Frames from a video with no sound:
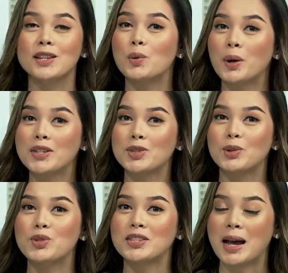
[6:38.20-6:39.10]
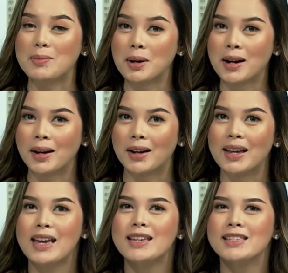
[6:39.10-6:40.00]
Western Samar.
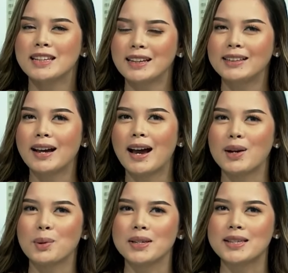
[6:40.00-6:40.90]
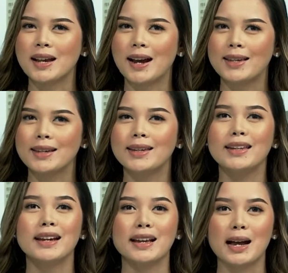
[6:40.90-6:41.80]
Sinag ng araw kasi ang kanyang
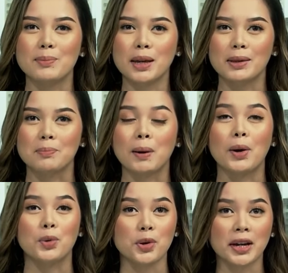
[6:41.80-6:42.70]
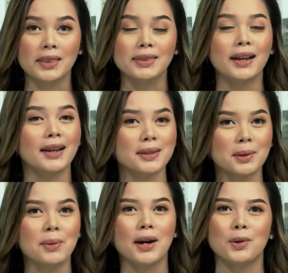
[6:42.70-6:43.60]
ginagamit, pang-ukit ng
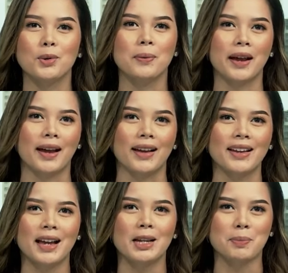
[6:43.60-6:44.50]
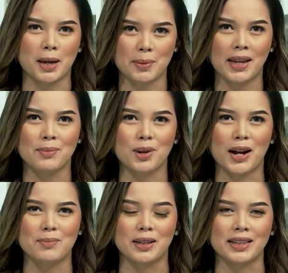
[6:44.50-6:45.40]
kanyang mga obra. At para bigyan ng mukha ang
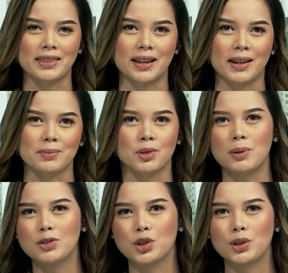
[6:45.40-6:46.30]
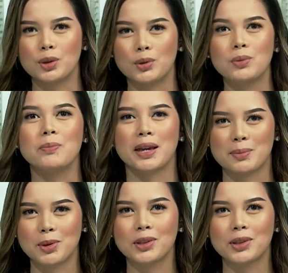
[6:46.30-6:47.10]
balita, Mobile Journal, Mary Mon